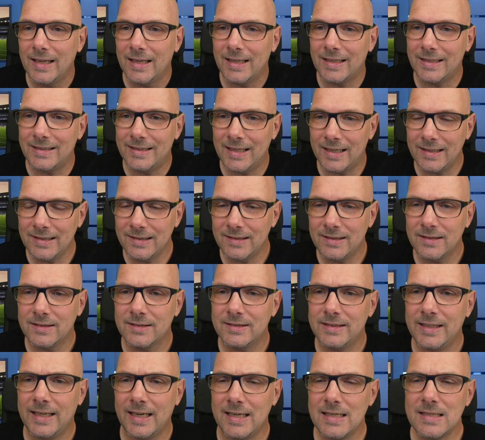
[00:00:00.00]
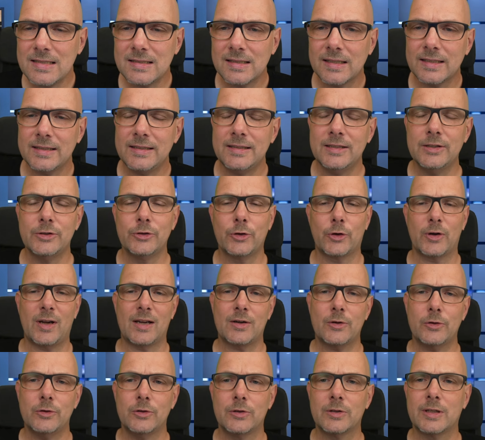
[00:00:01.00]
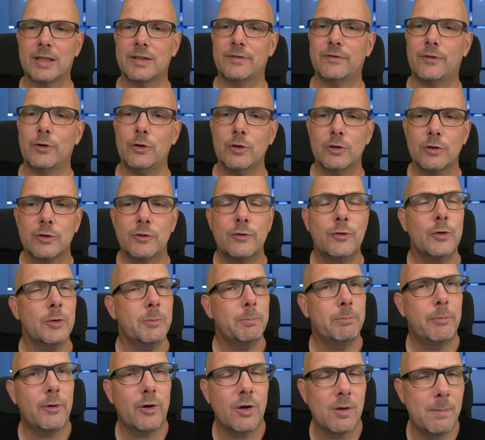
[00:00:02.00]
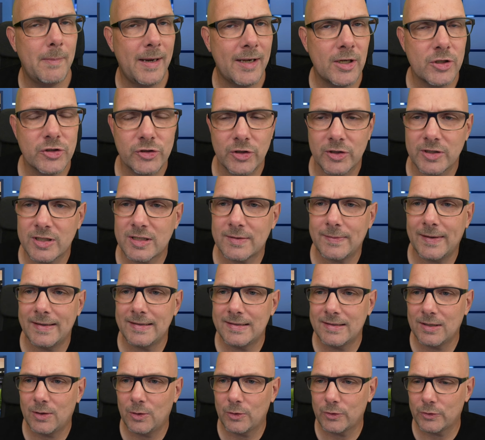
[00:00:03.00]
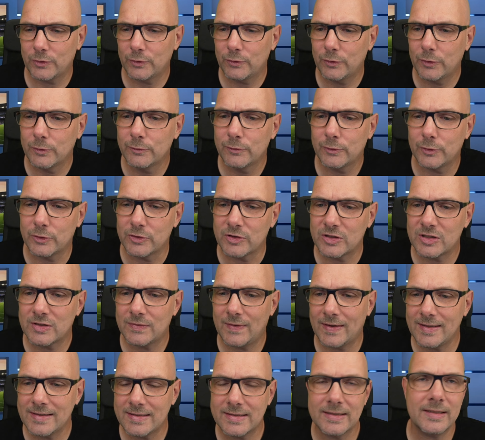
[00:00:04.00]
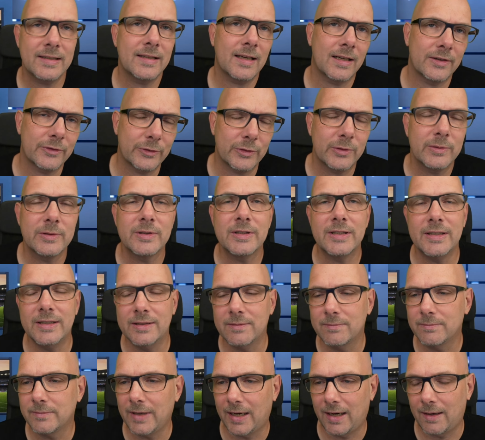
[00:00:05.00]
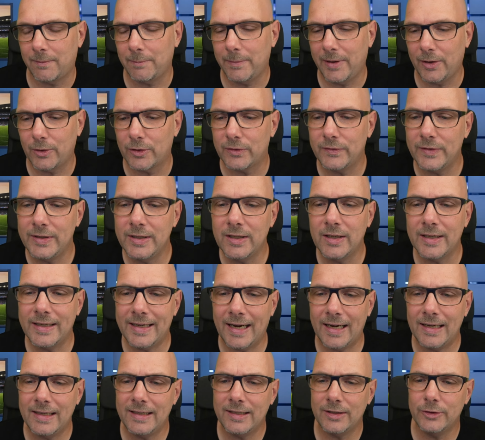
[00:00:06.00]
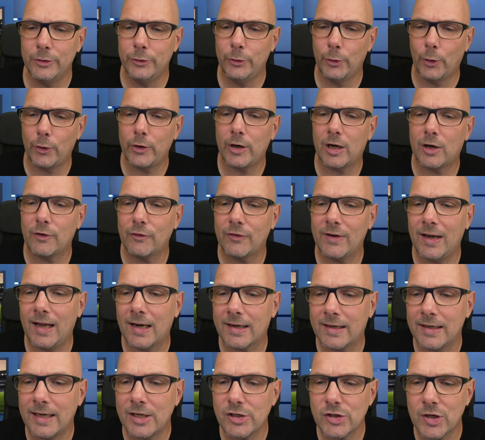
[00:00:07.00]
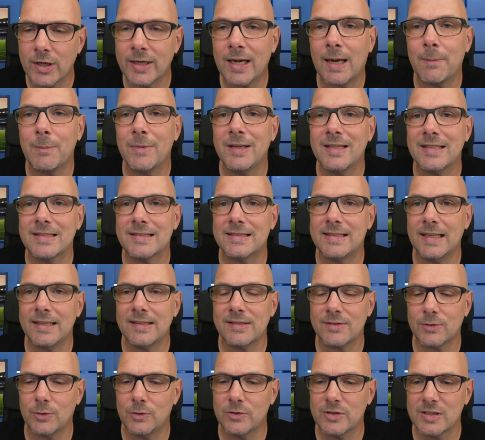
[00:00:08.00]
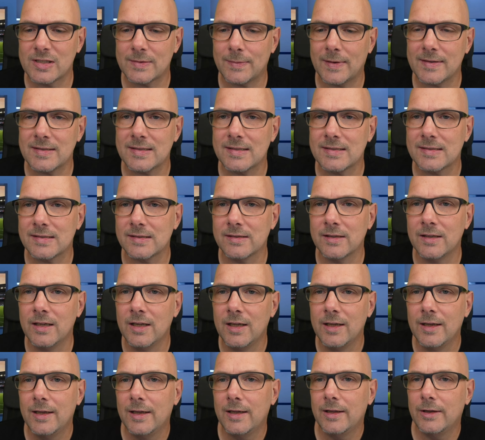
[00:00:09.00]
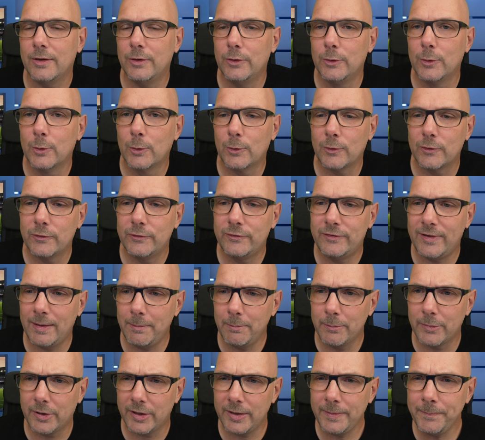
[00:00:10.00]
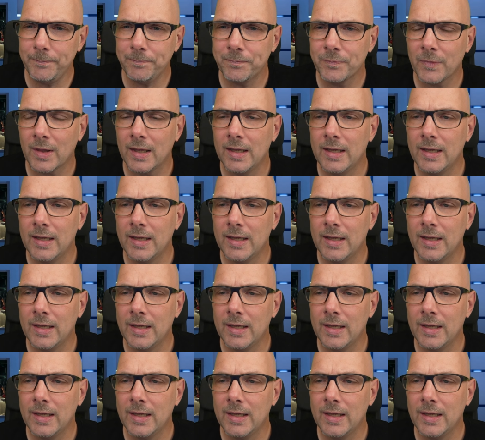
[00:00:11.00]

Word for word: Dann äh, die erste richtige Neuankündigung der Woche, Football Manager 2025, also die ja, mehr oder weniger jährliche Neuauflage, erscheint am 26. November.